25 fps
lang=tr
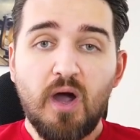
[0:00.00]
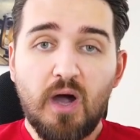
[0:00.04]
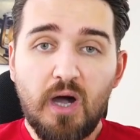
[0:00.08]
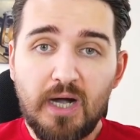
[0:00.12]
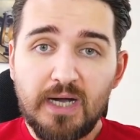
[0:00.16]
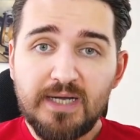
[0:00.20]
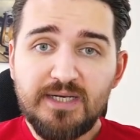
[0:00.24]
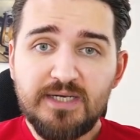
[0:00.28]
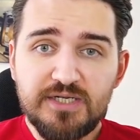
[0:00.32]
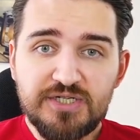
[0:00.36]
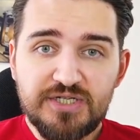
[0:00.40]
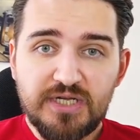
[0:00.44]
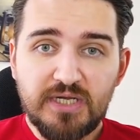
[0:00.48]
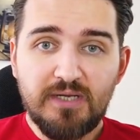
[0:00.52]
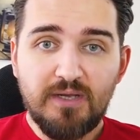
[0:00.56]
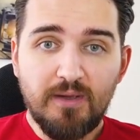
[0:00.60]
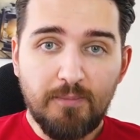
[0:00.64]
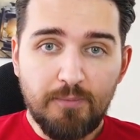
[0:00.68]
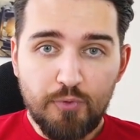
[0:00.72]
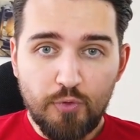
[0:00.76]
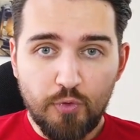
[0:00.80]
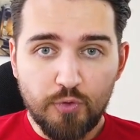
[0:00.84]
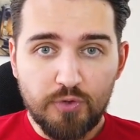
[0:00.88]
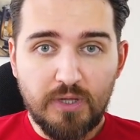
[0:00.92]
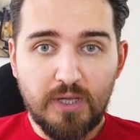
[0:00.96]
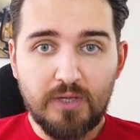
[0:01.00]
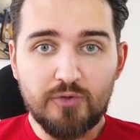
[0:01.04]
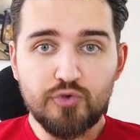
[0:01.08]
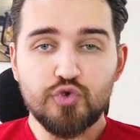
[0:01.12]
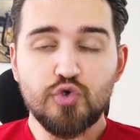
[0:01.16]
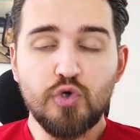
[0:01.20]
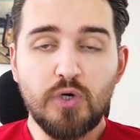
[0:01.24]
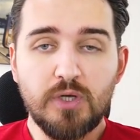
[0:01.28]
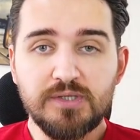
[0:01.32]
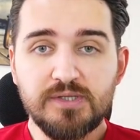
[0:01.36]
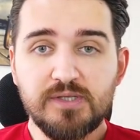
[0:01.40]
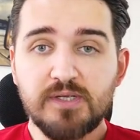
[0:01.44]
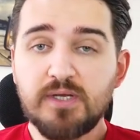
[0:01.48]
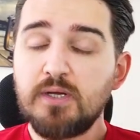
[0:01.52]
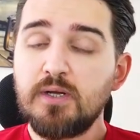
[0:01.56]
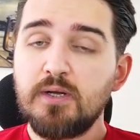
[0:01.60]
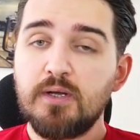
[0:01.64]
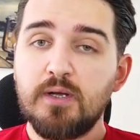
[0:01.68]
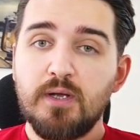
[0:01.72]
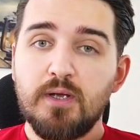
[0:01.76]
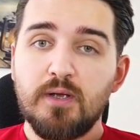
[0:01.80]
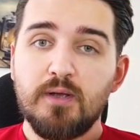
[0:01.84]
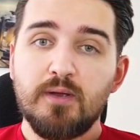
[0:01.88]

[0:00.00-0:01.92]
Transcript: aynı şeyi yapıyorken şu anda